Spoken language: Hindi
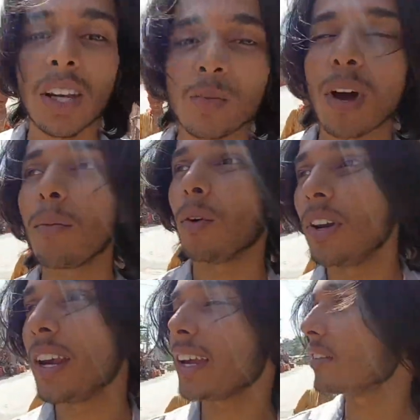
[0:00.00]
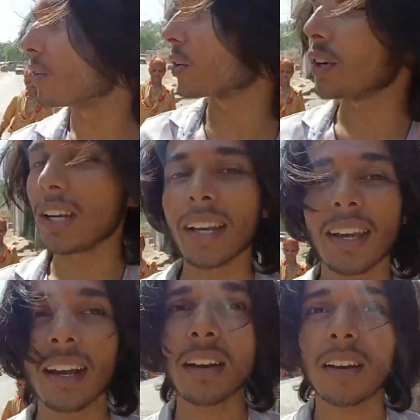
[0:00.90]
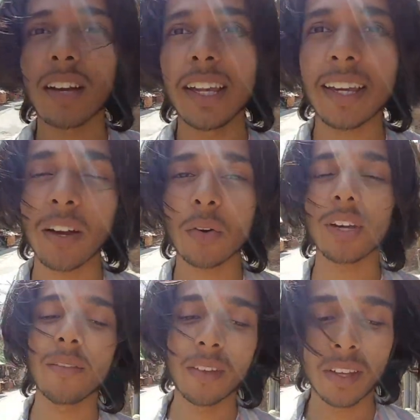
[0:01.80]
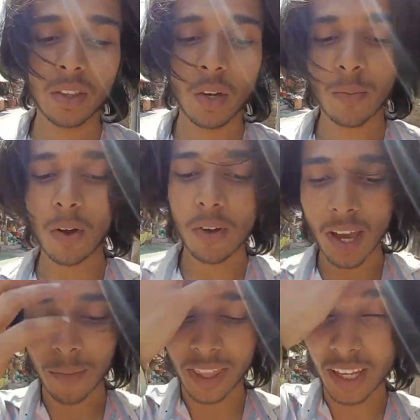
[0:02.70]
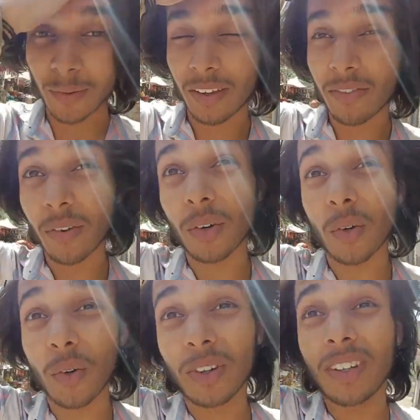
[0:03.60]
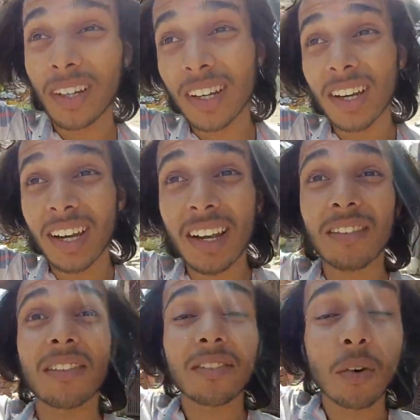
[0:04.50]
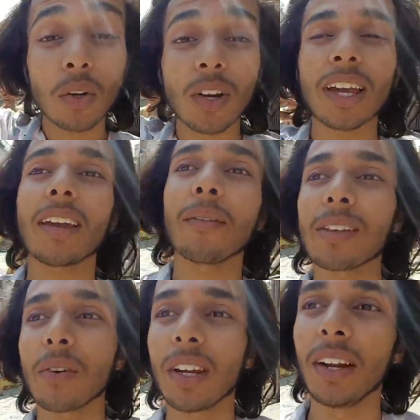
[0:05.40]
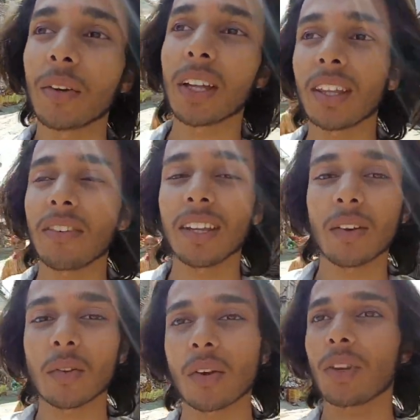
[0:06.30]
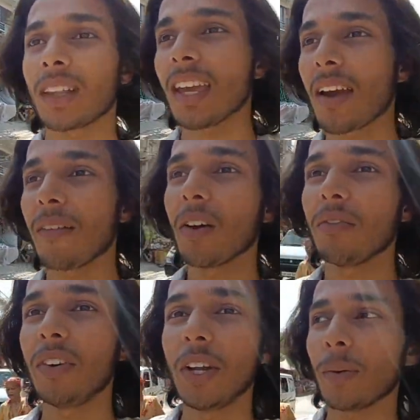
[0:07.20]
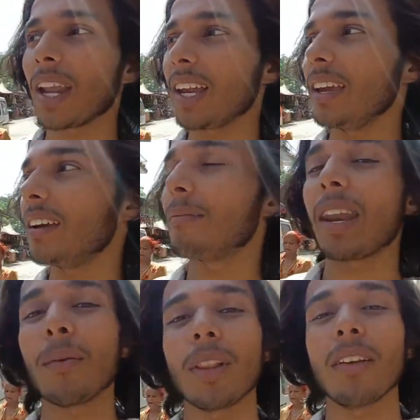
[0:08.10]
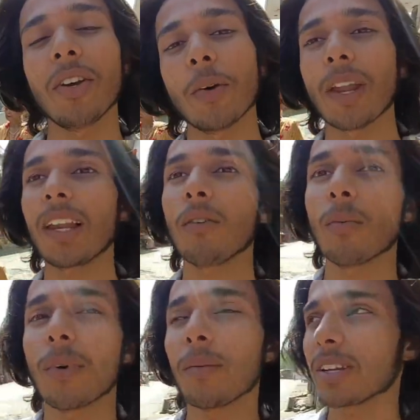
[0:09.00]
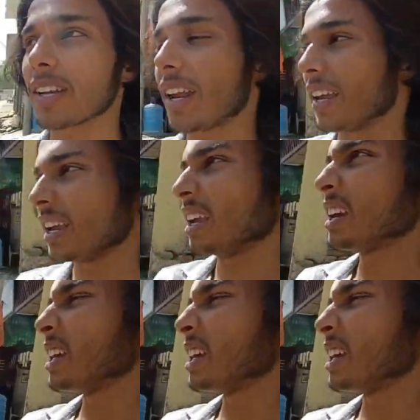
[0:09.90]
भाई माँ बोल रही है कि फ़ोटो नहीं ले क्या ले गया कोई तो माँ को क्या पता कि भाई फ़ोटो फ़ोटो लेके बस वो डिलीट हो जाती है फिर इधर उधर हो जाती है वीडियो बना ली मैंने बोल दिया वीडियो बना ली वो हमेशा रहेगी